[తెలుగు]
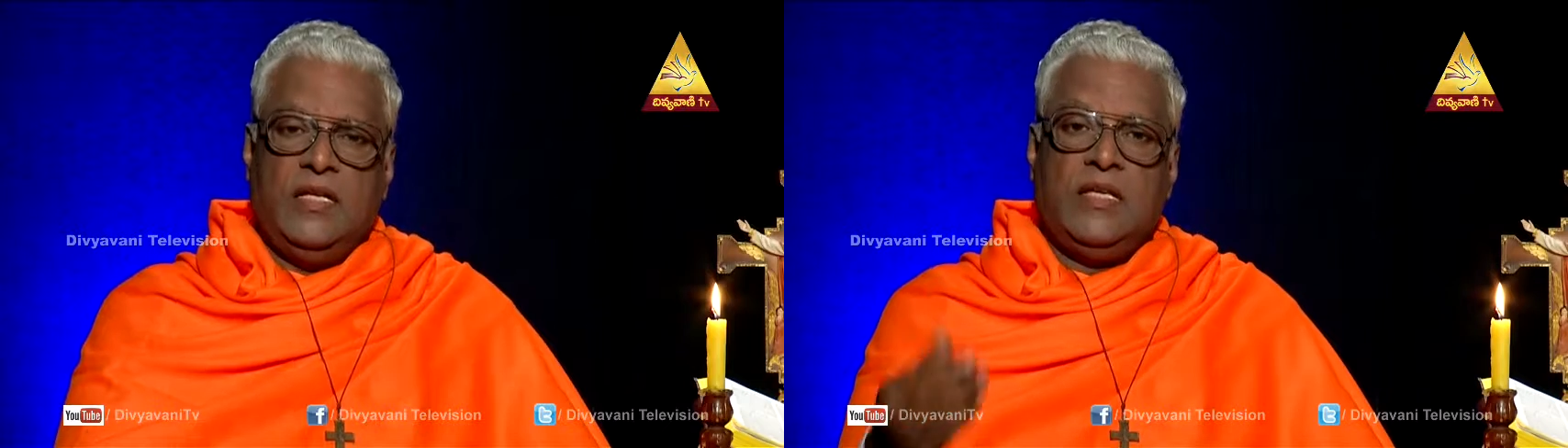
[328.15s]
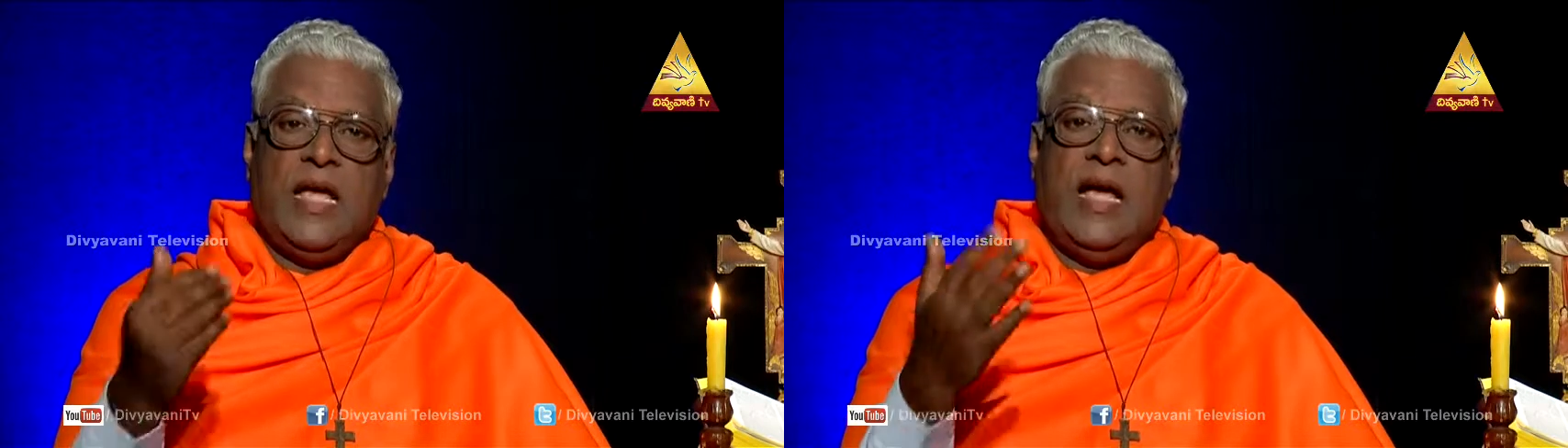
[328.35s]

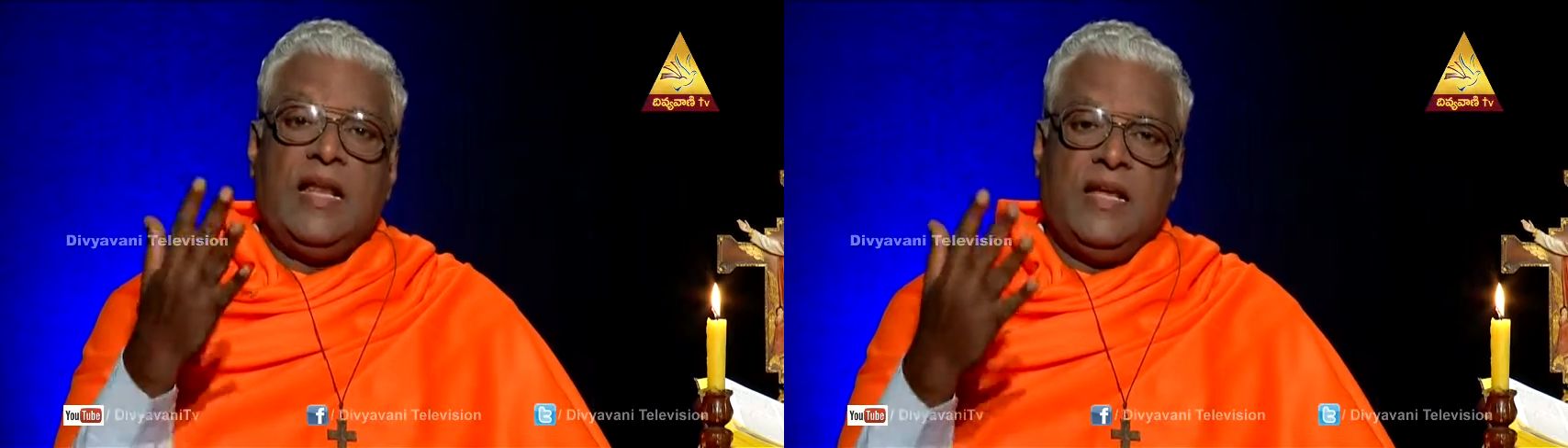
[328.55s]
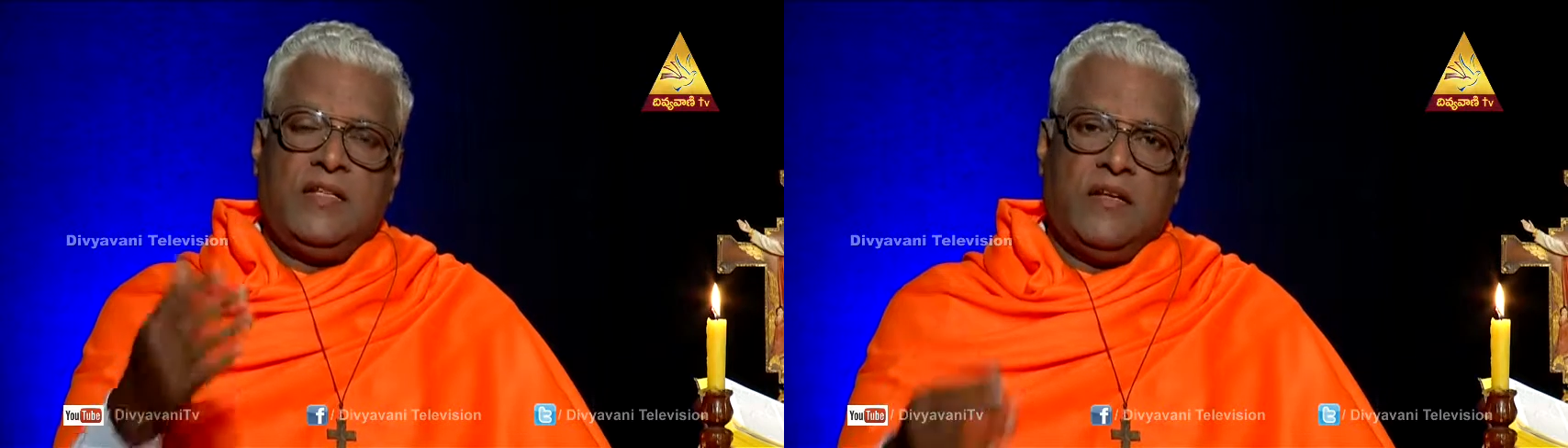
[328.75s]
నీ
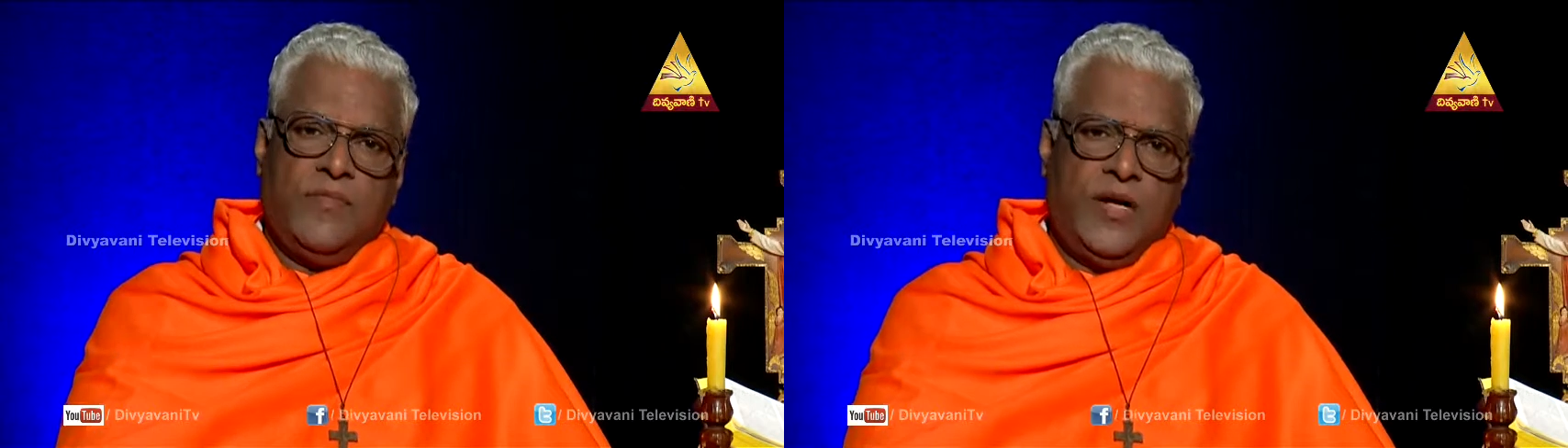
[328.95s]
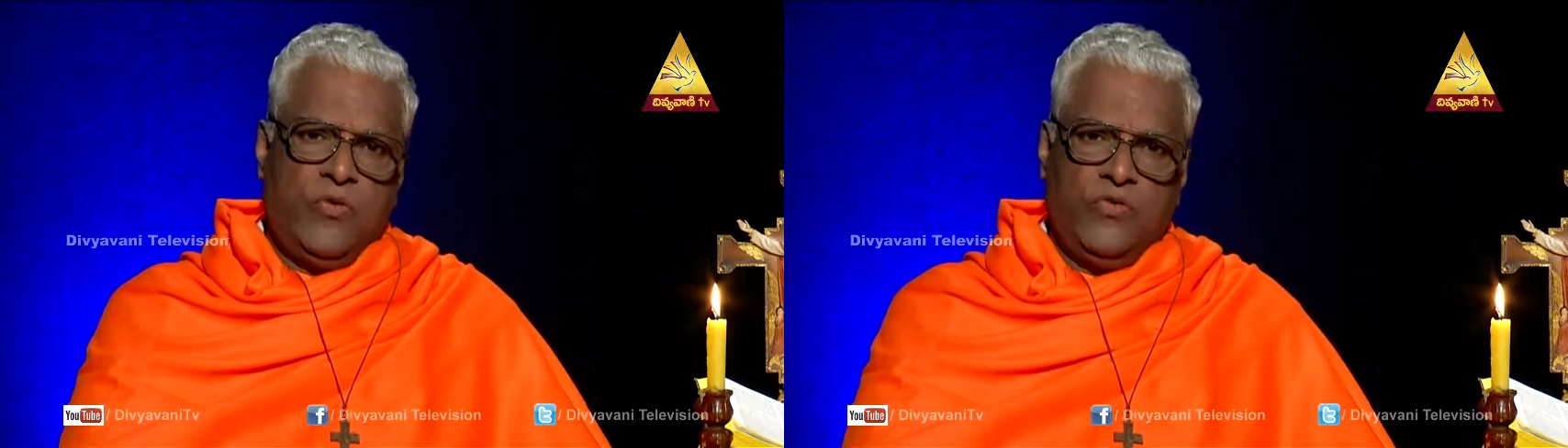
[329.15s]

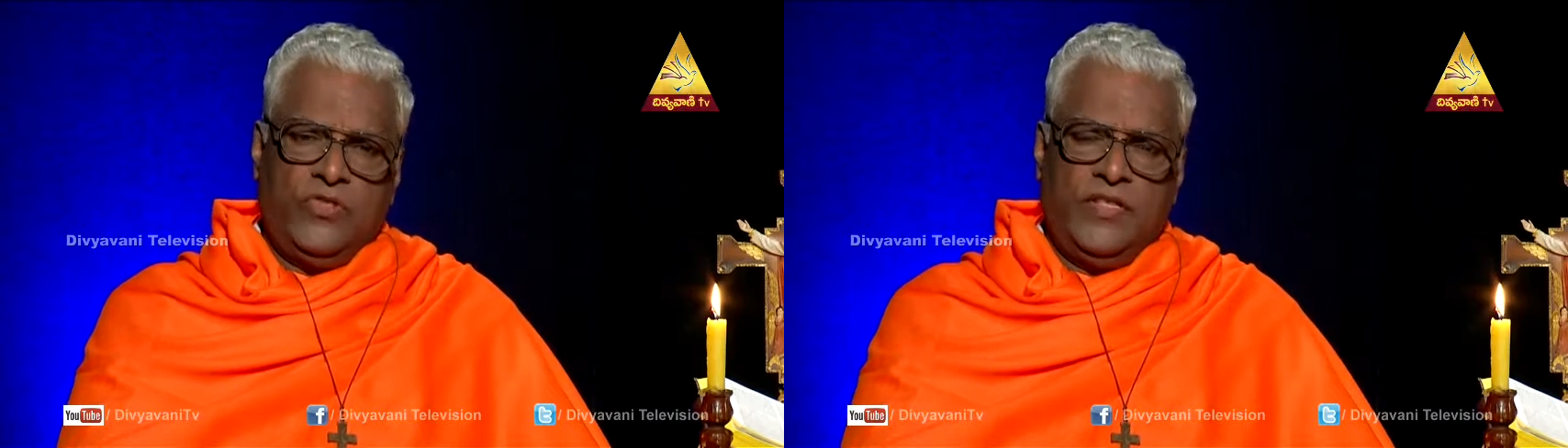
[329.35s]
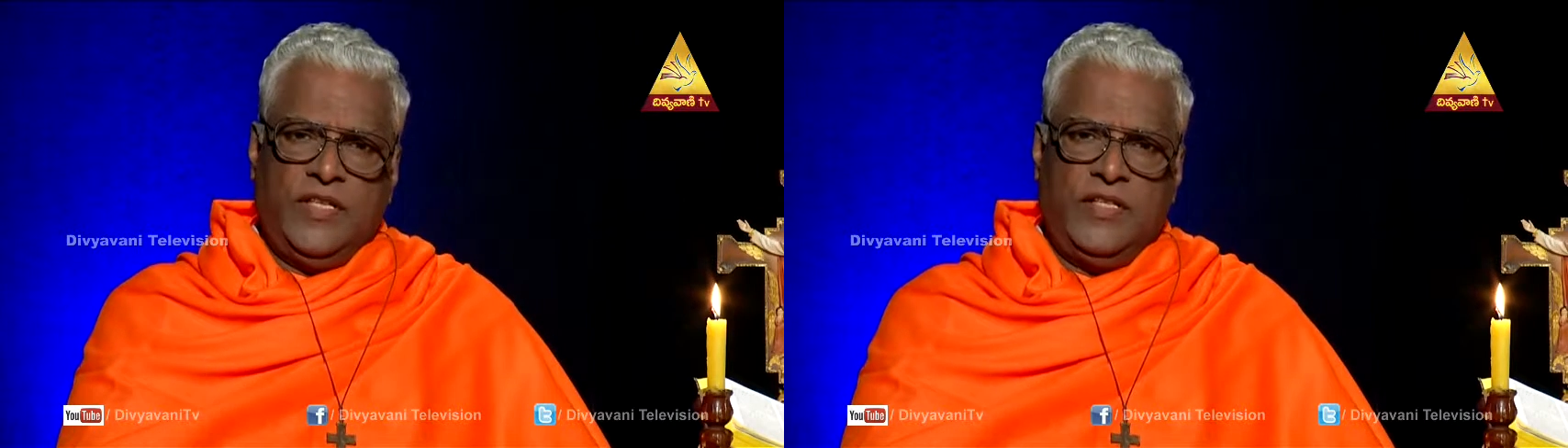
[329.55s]
క్యారెక్టర్
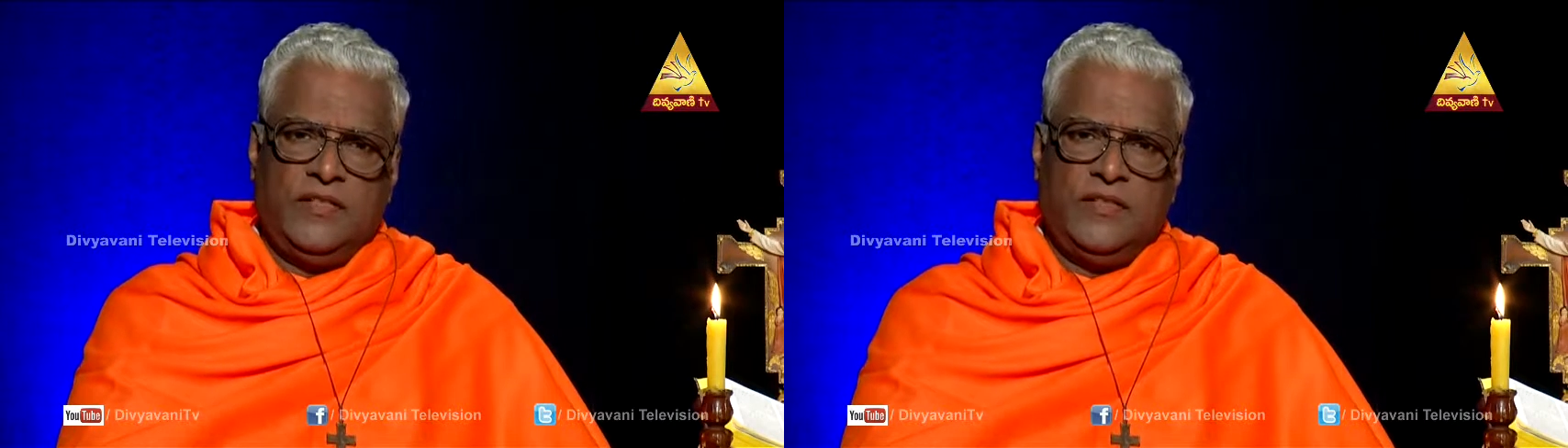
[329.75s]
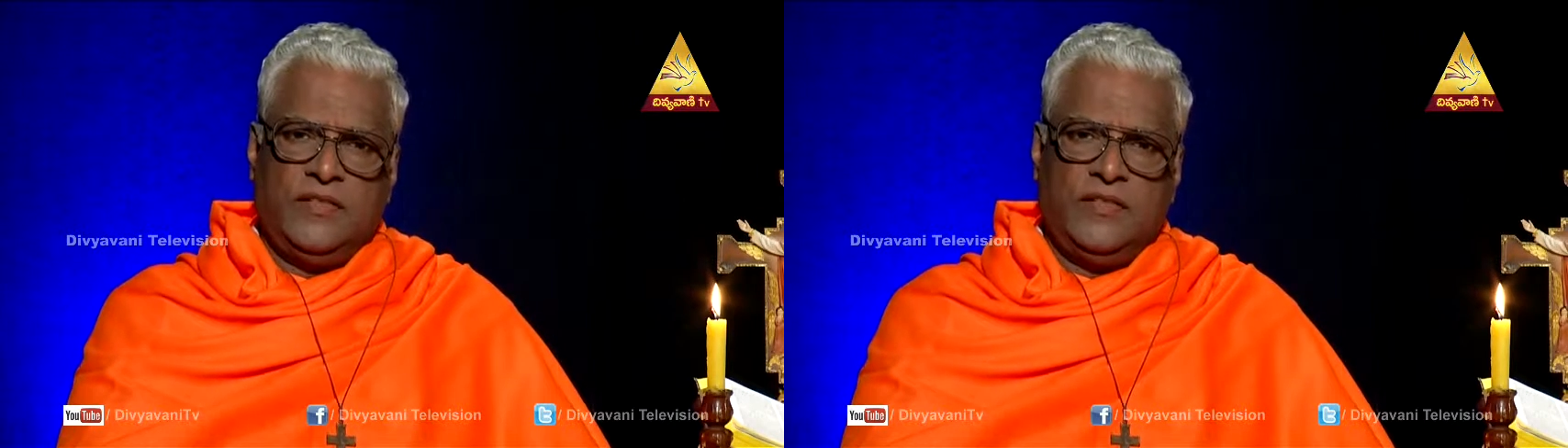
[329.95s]
బాగుంటుంది